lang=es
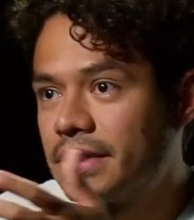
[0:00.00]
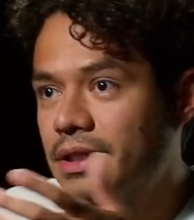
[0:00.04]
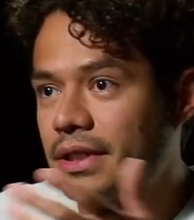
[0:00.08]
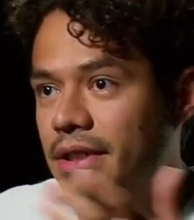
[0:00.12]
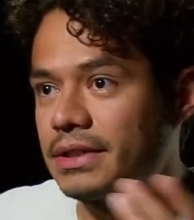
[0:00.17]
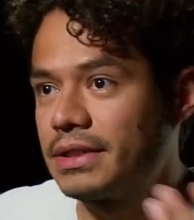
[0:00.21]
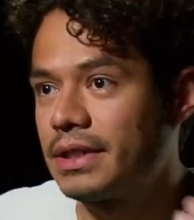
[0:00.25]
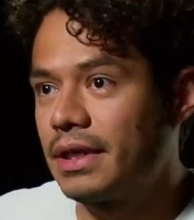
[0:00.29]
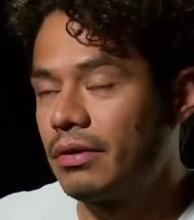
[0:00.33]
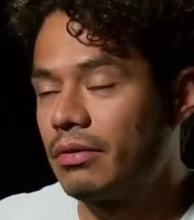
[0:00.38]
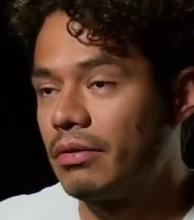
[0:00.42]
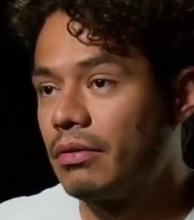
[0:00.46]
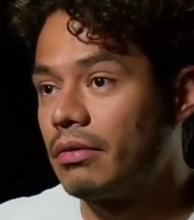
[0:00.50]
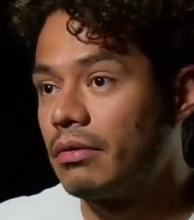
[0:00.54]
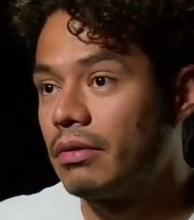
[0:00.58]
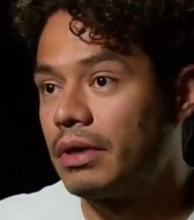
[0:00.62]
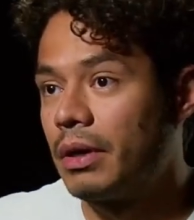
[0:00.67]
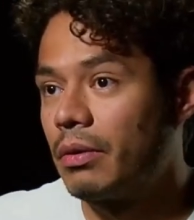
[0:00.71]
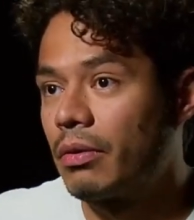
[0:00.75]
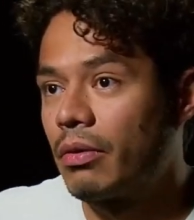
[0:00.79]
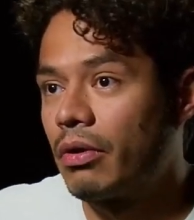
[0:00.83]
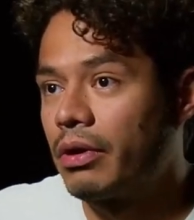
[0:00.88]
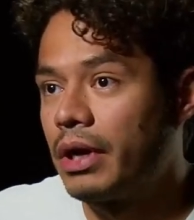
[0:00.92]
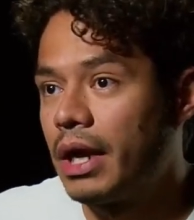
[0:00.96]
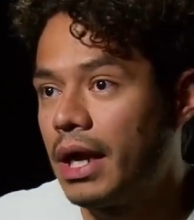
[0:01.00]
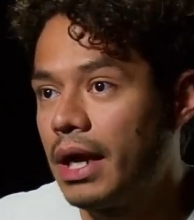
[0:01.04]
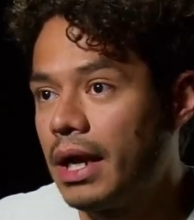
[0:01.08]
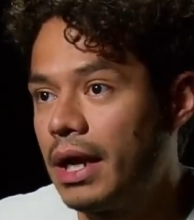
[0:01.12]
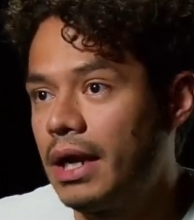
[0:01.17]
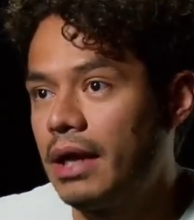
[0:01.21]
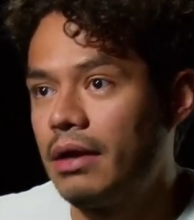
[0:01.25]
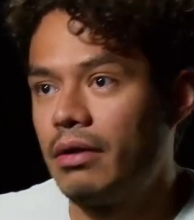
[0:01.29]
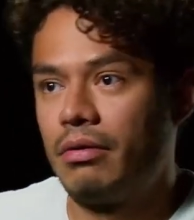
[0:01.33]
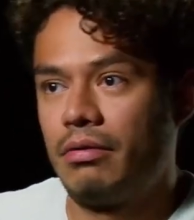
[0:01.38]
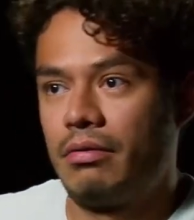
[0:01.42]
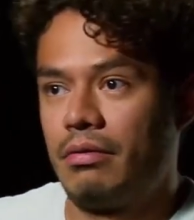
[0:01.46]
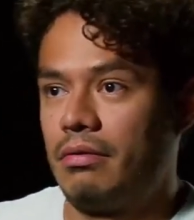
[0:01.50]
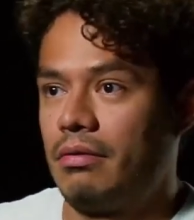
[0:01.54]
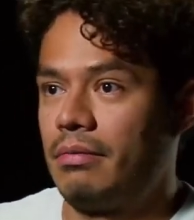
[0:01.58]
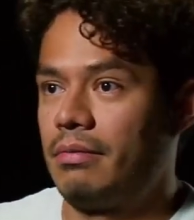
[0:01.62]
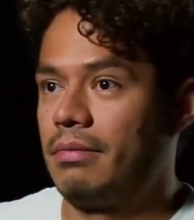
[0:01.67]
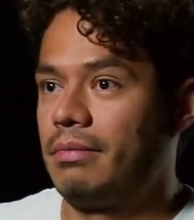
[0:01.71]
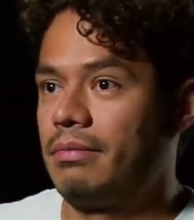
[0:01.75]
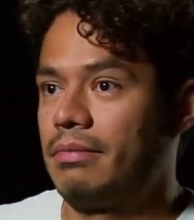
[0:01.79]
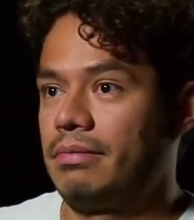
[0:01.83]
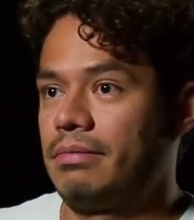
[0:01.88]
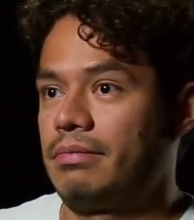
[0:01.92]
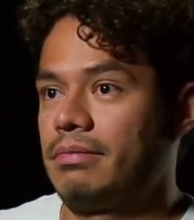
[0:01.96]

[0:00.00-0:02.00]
que tienes algo neuronal o